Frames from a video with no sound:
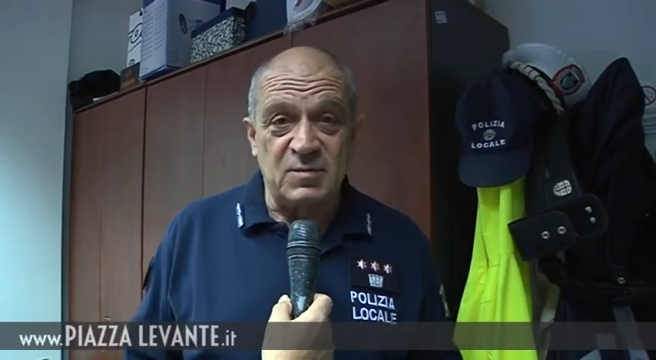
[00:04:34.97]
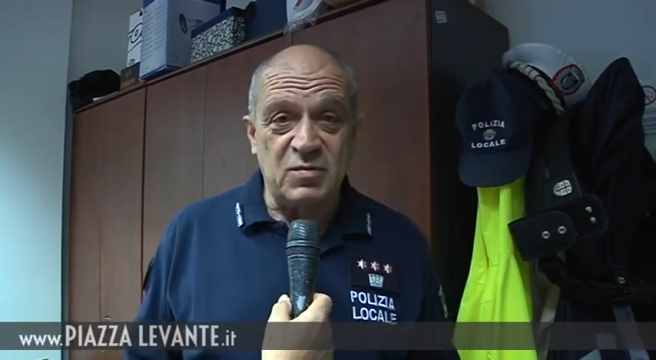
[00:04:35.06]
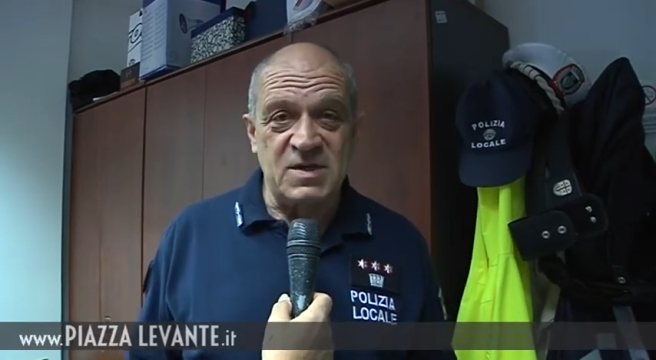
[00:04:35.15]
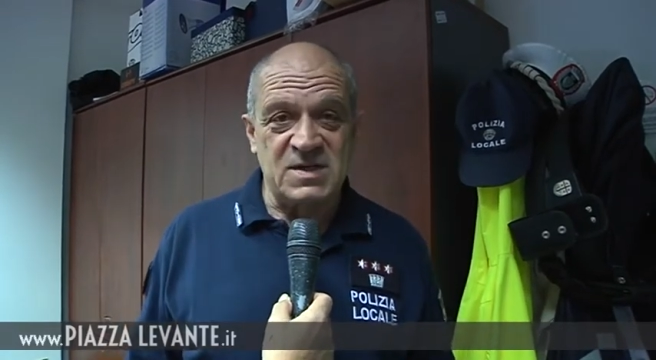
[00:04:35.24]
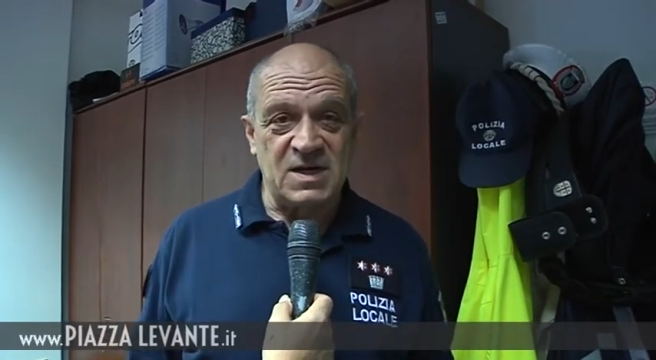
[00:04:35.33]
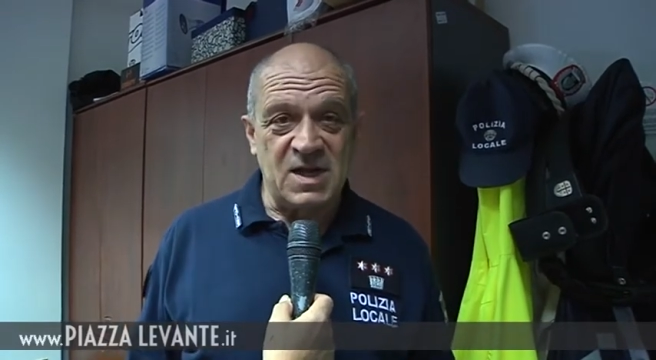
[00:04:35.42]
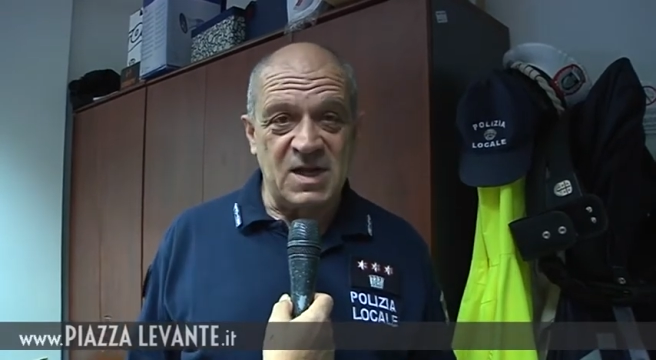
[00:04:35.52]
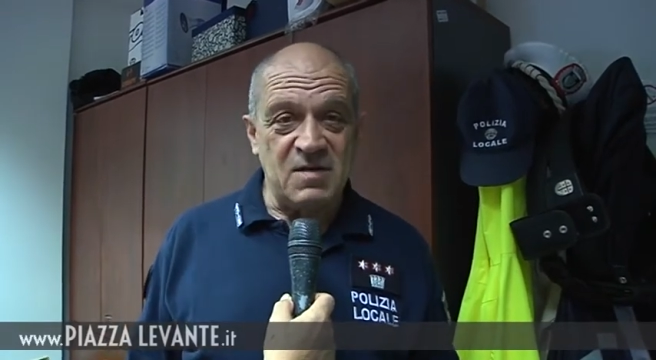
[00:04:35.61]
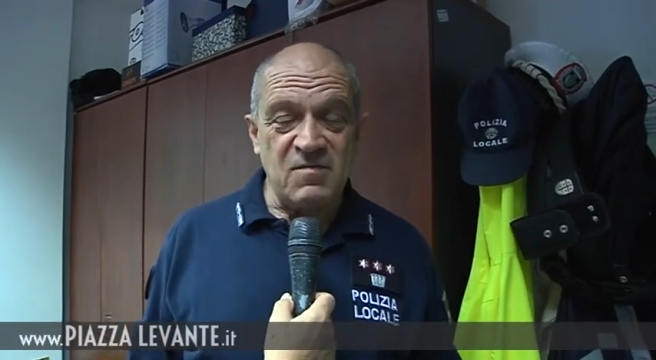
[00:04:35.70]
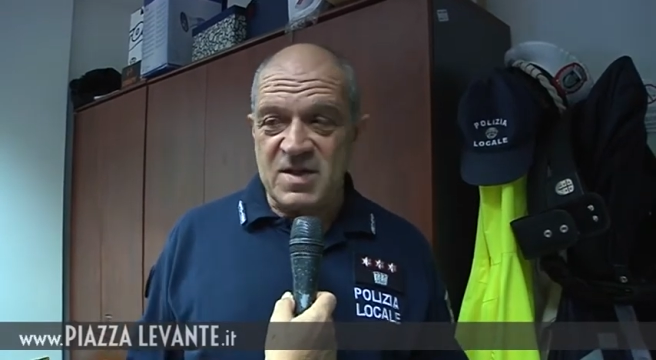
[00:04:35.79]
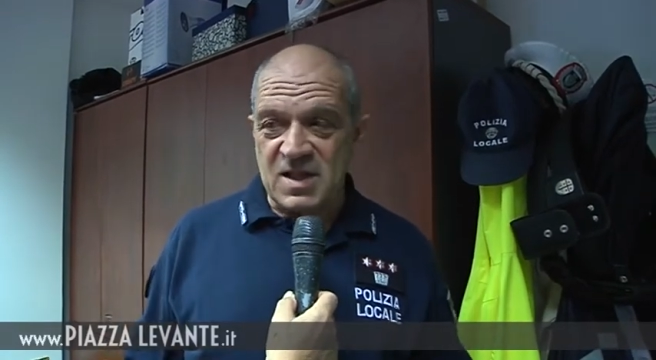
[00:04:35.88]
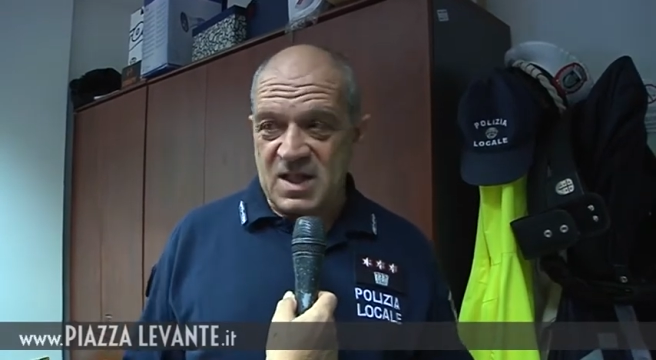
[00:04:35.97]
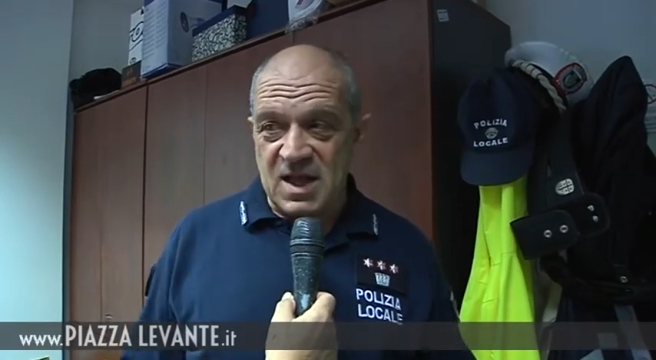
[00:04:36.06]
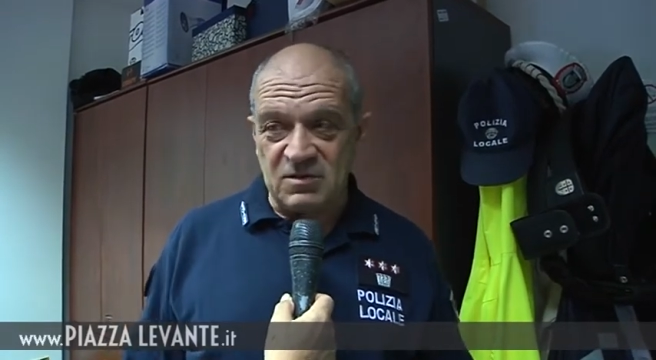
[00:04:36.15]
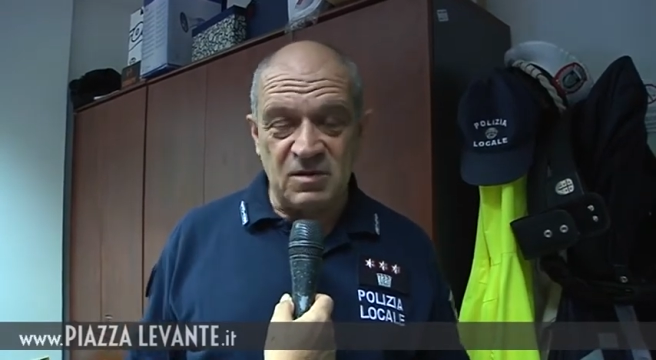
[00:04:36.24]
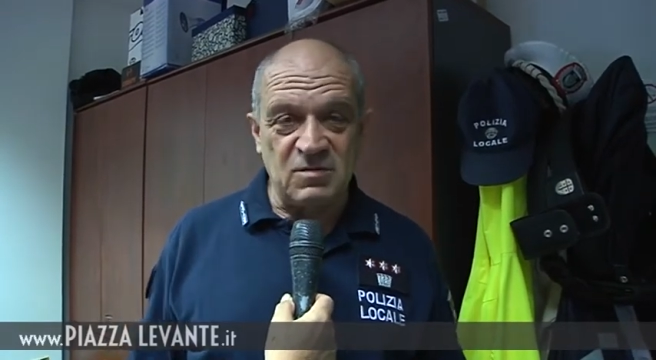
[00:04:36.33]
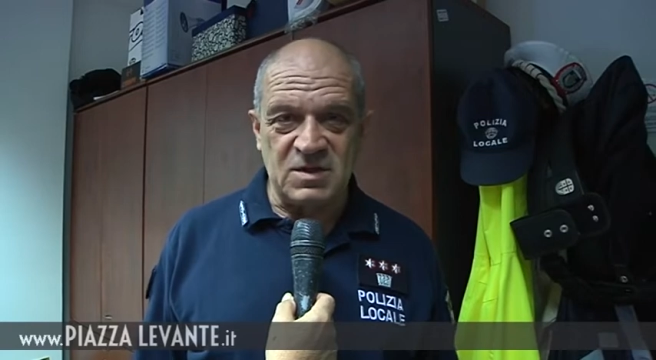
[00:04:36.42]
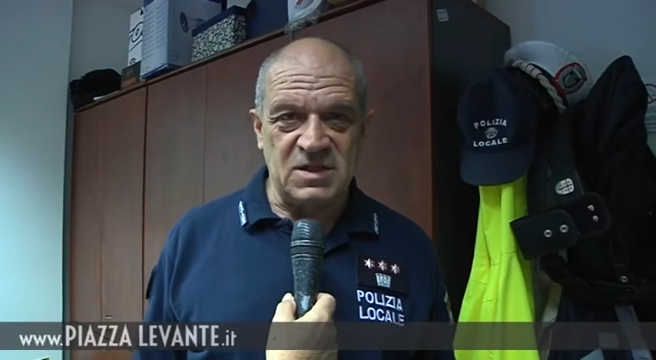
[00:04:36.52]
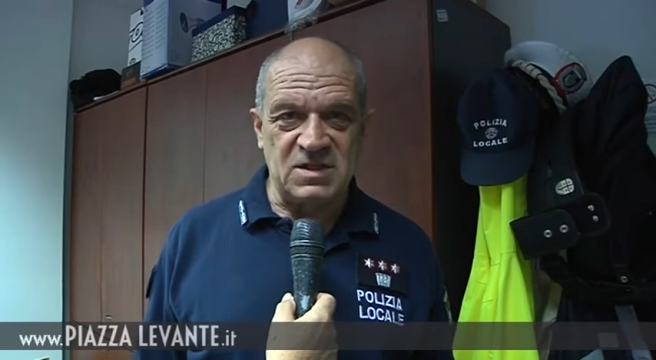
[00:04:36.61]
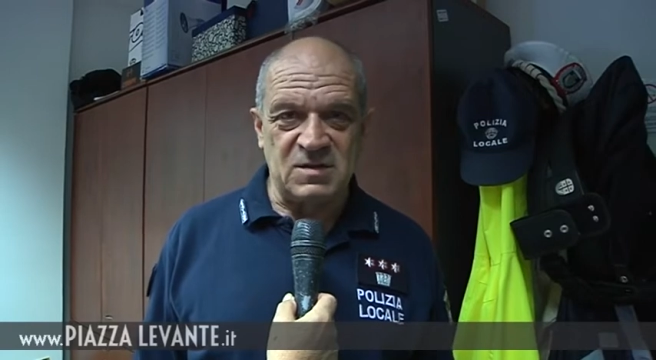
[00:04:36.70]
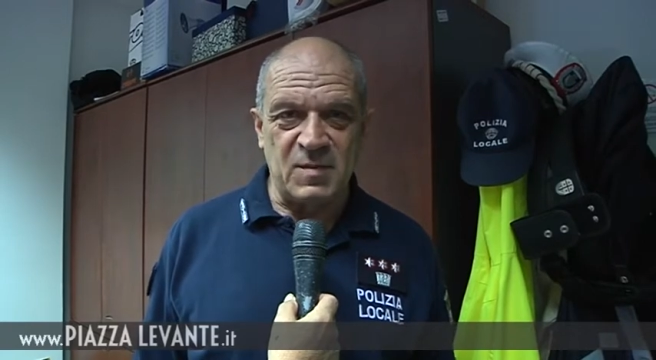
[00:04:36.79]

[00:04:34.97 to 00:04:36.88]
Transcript: può essere inventato in qualsiasi